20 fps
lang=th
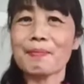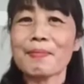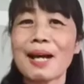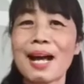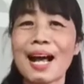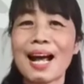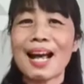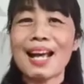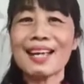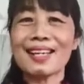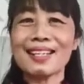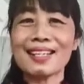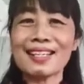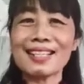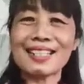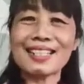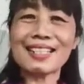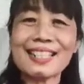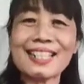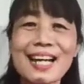พาย
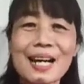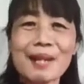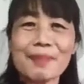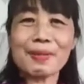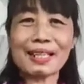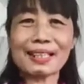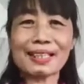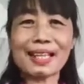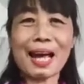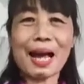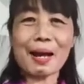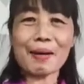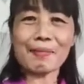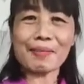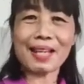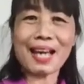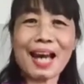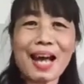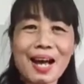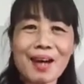เรือไปตาม
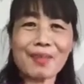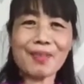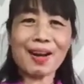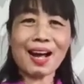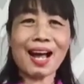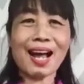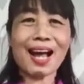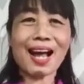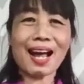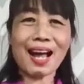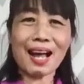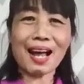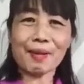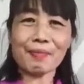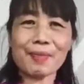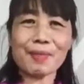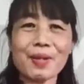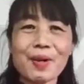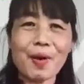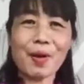นา วา
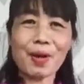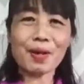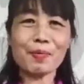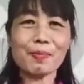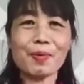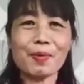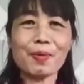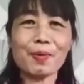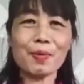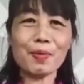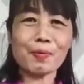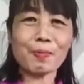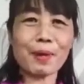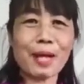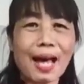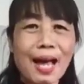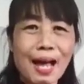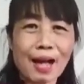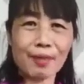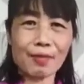มีหอยปู ป
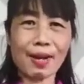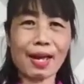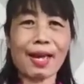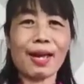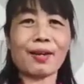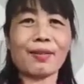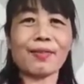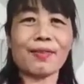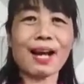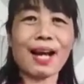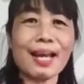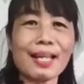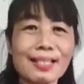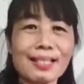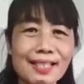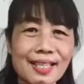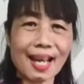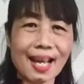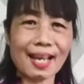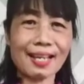ลาแหวกว่าย
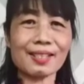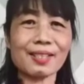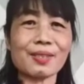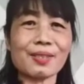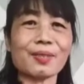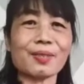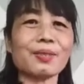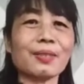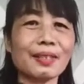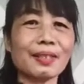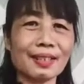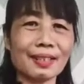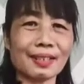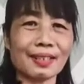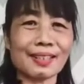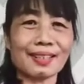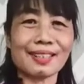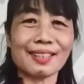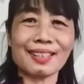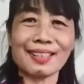ซ้ายชน
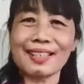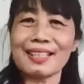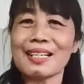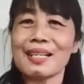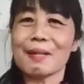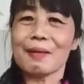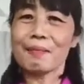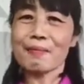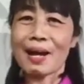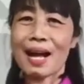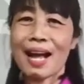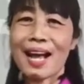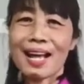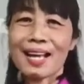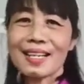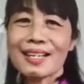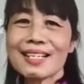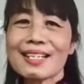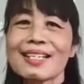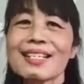พาย
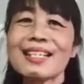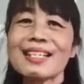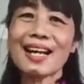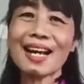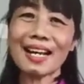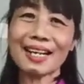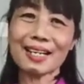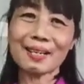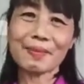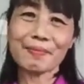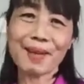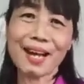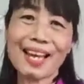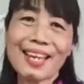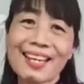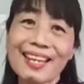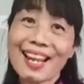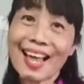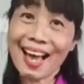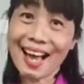เรือกันไป
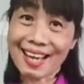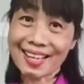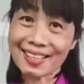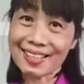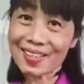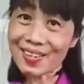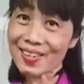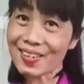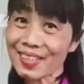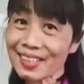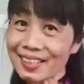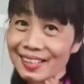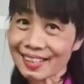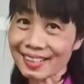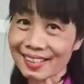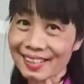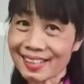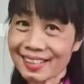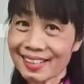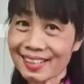หลายคน
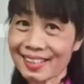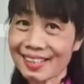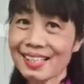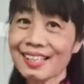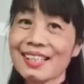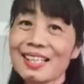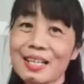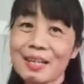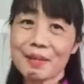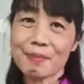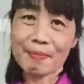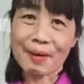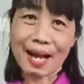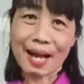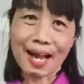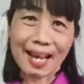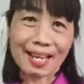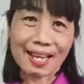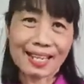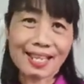
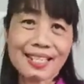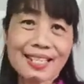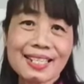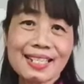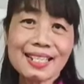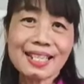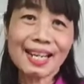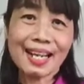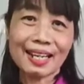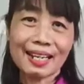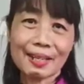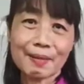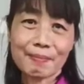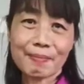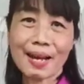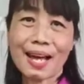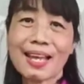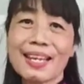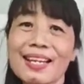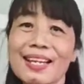พายเรือกัน
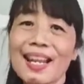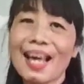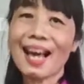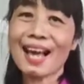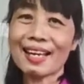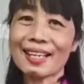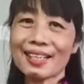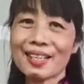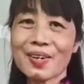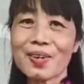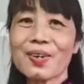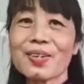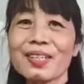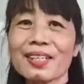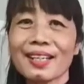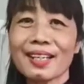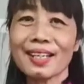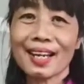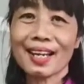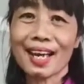ไปหลายคน
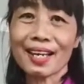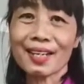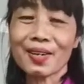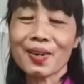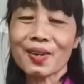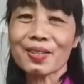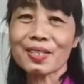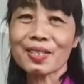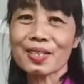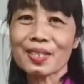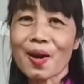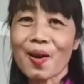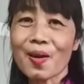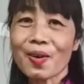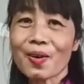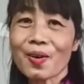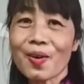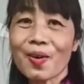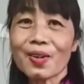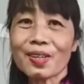ให้คนสอง
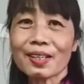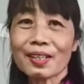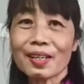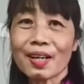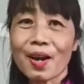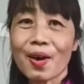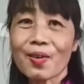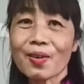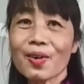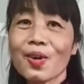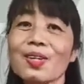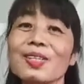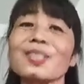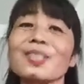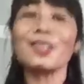คน เอาก้น